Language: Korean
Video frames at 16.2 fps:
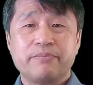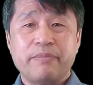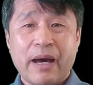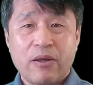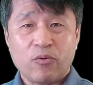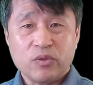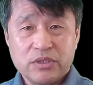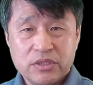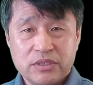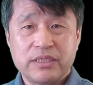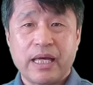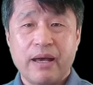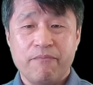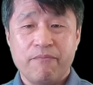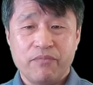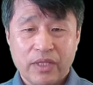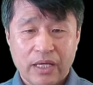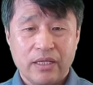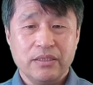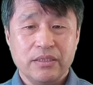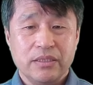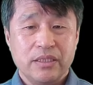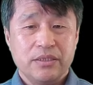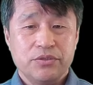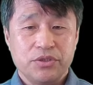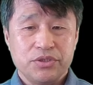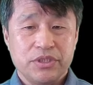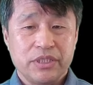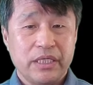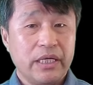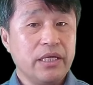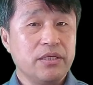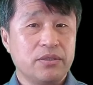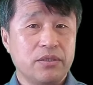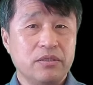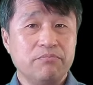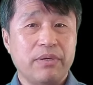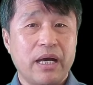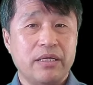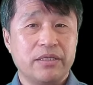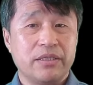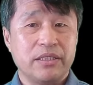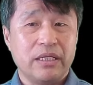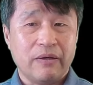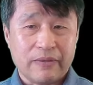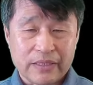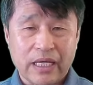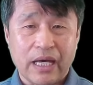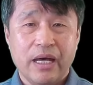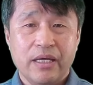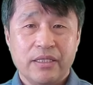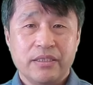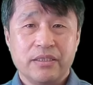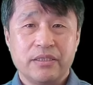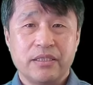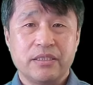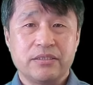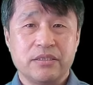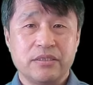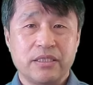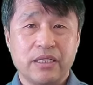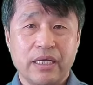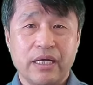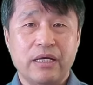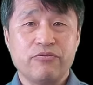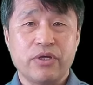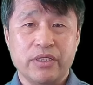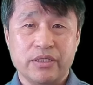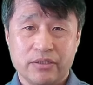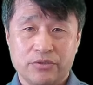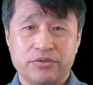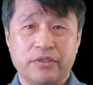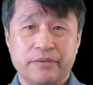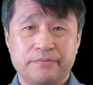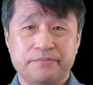바로 그 다음날 러시아의 이런 반응이 나왔다 이렇게 정리가 되는 거죠.